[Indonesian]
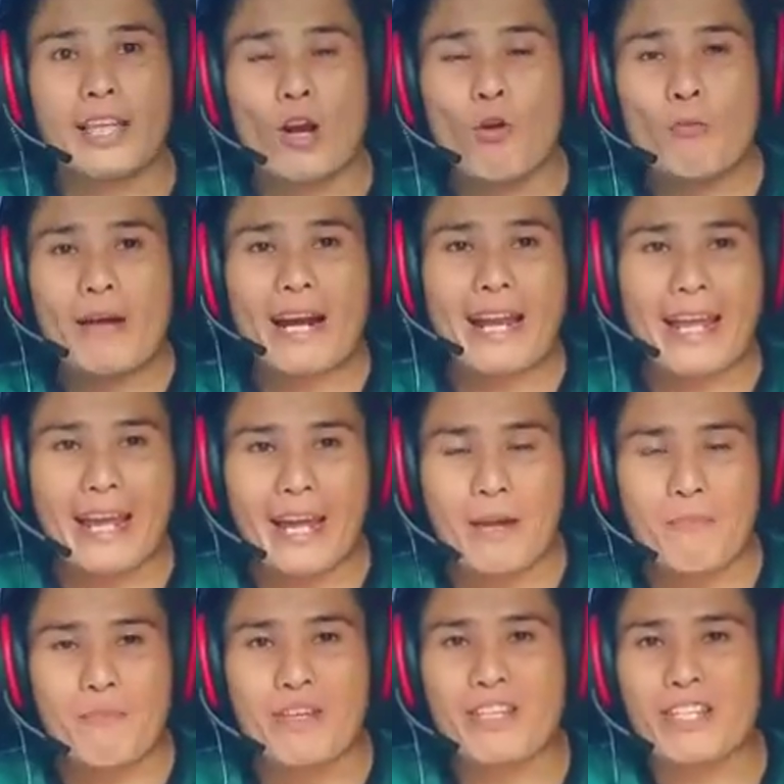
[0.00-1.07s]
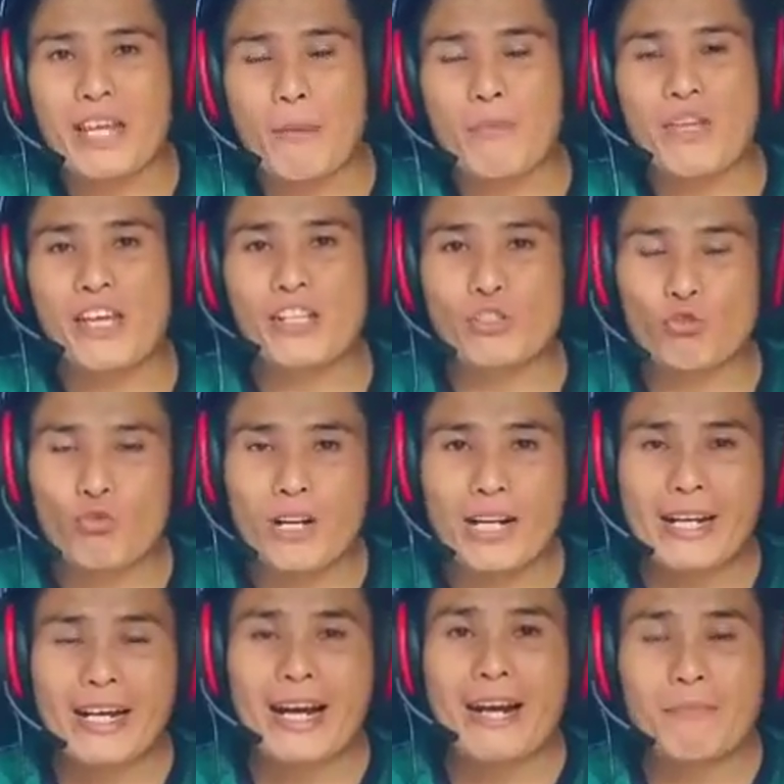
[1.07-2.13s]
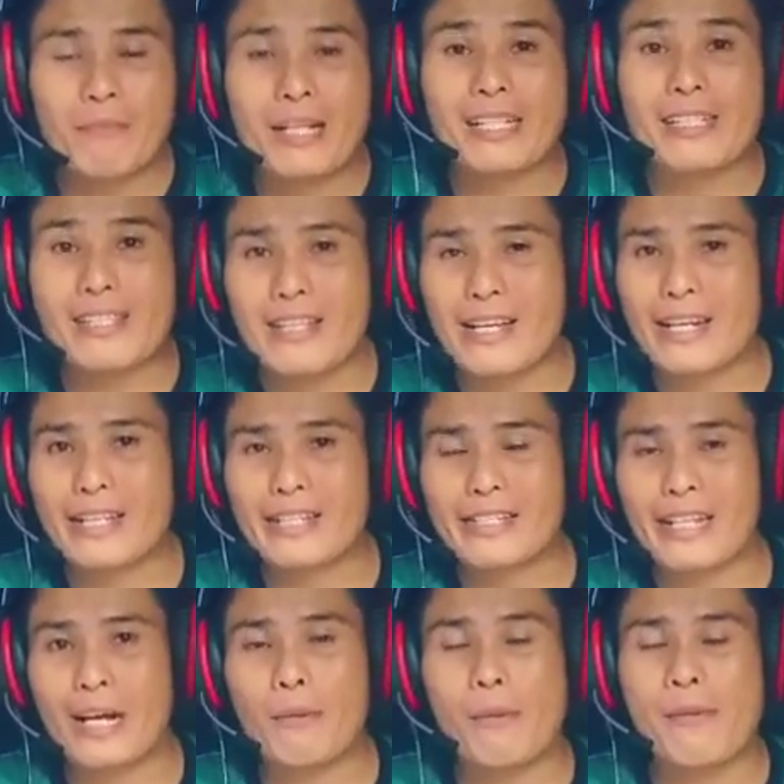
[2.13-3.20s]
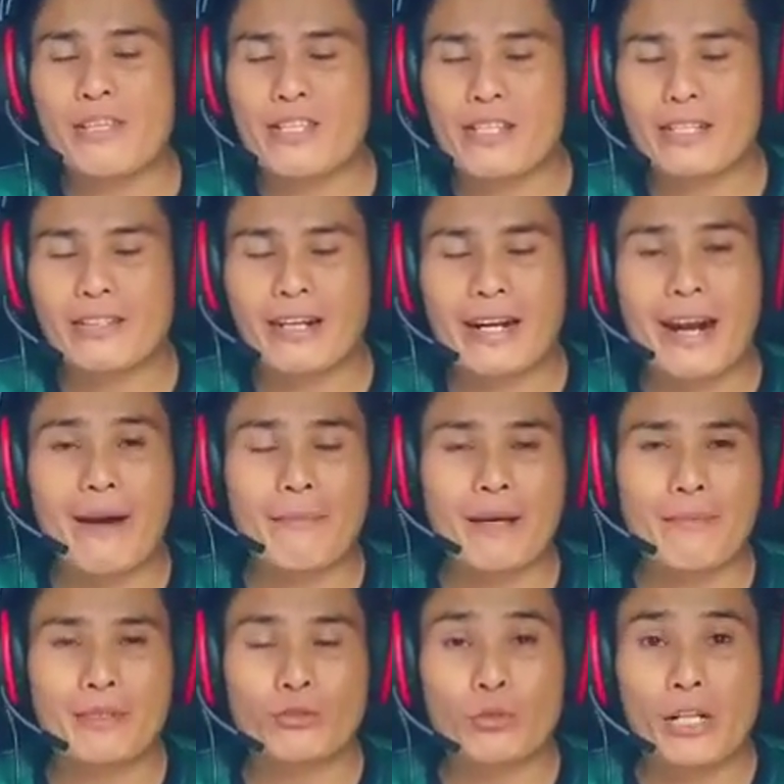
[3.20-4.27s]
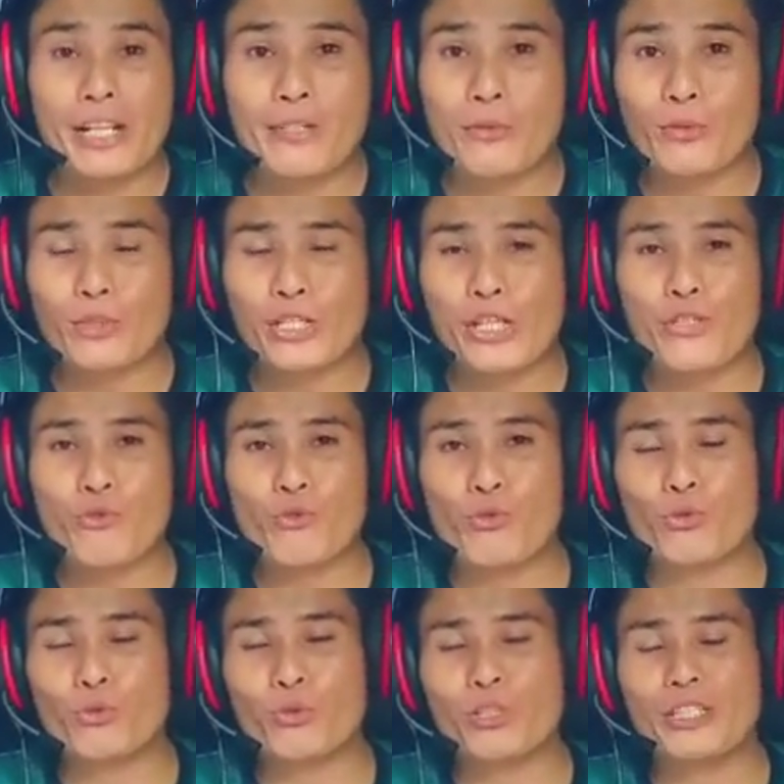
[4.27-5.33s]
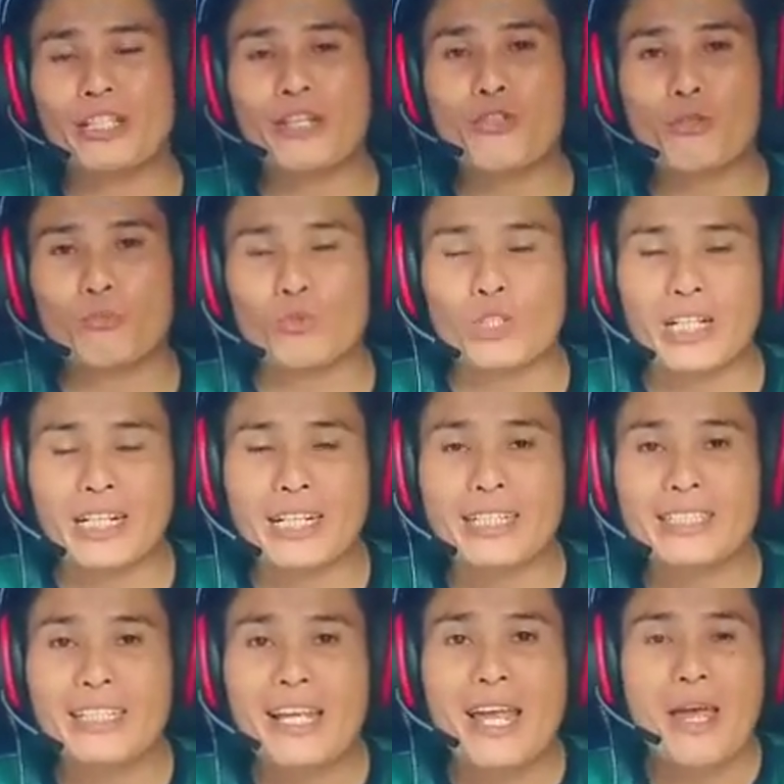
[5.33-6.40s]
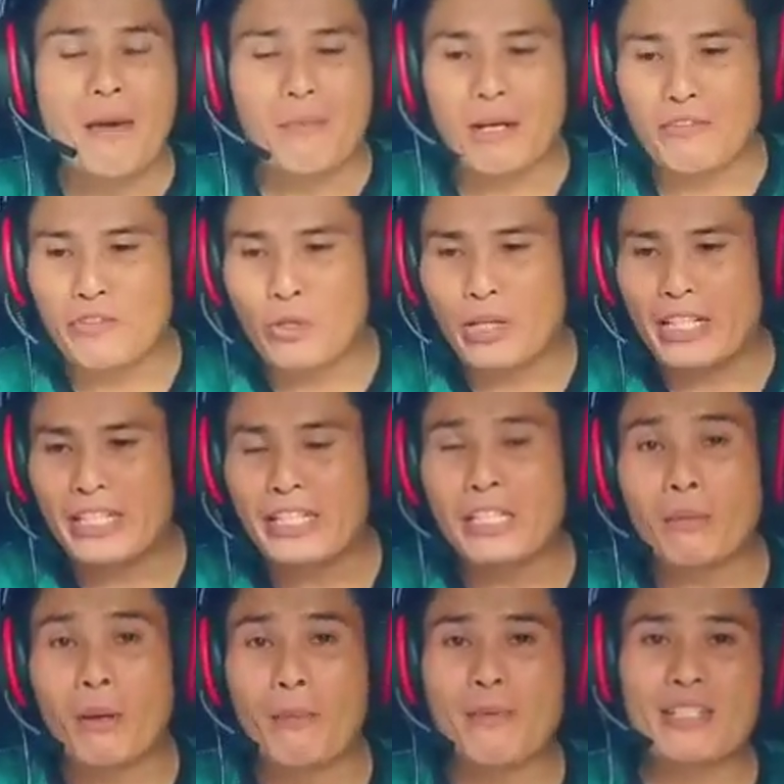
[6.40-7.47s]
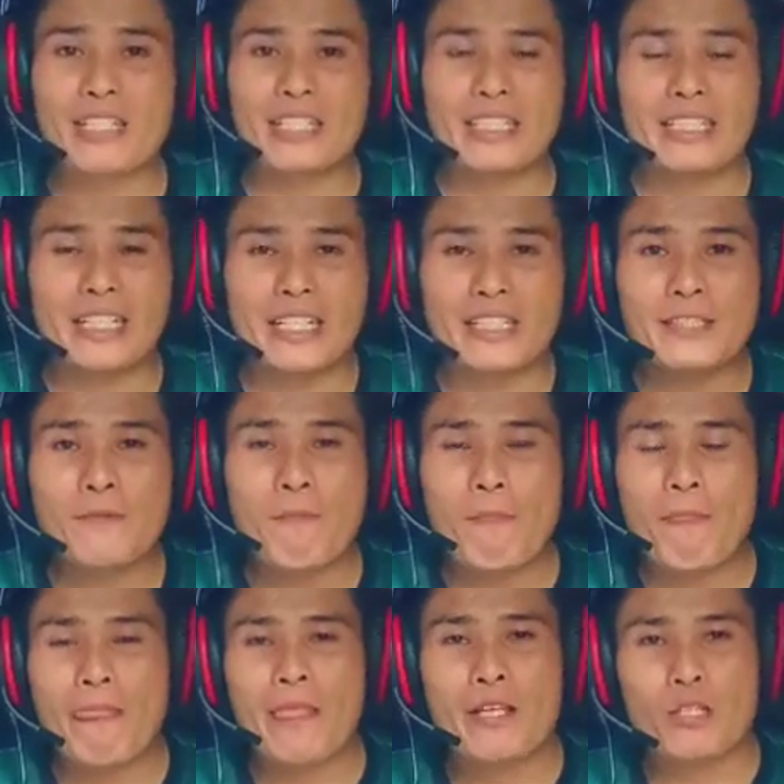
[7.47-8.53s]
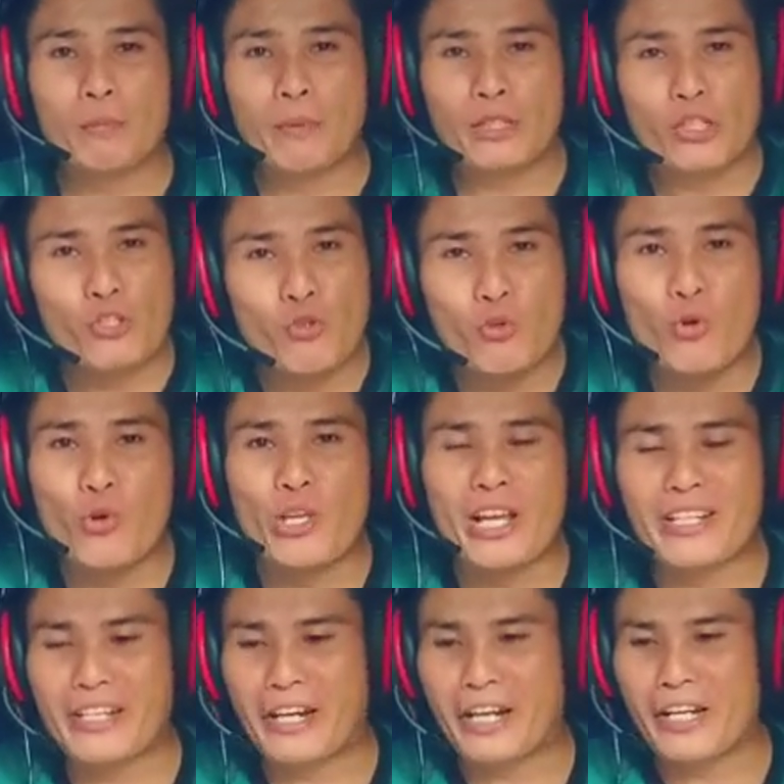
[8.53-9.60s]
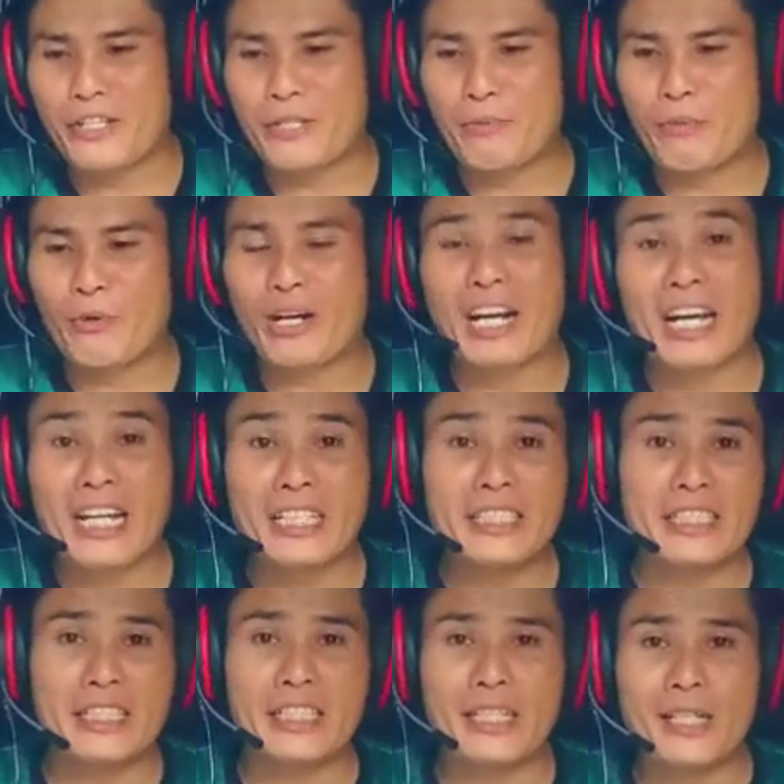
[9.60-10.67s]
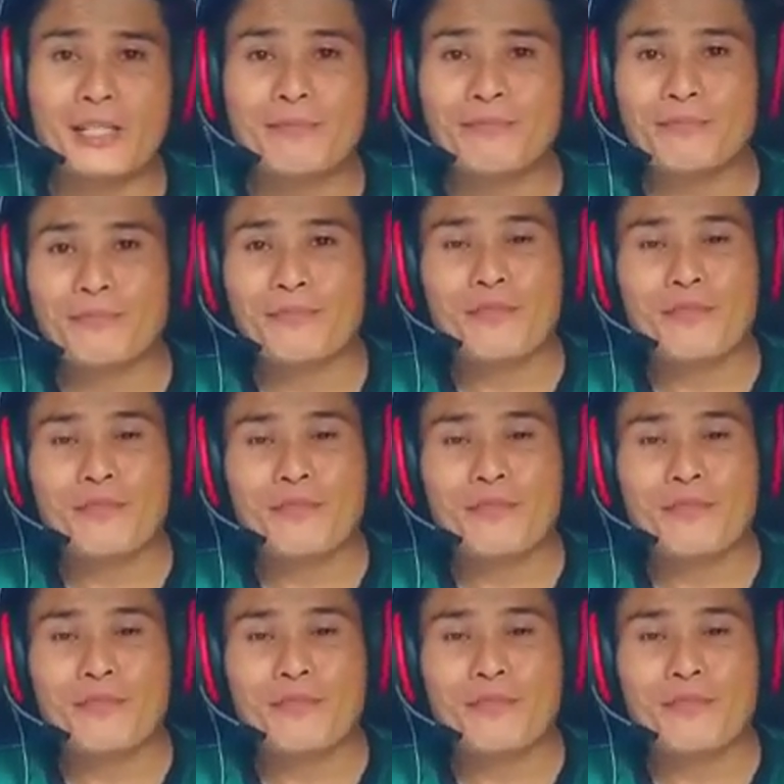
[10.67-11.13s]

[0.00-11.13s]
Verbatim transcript: Salam Elehem Bishem Yeshua Hamasiah. Salam damai sejahtera dalam nama Tuhan Yesus Kristus untuk kita semua. Pada video kali ini teman-teman sekalian, seperti judul yang saya kasih bahwa kali ini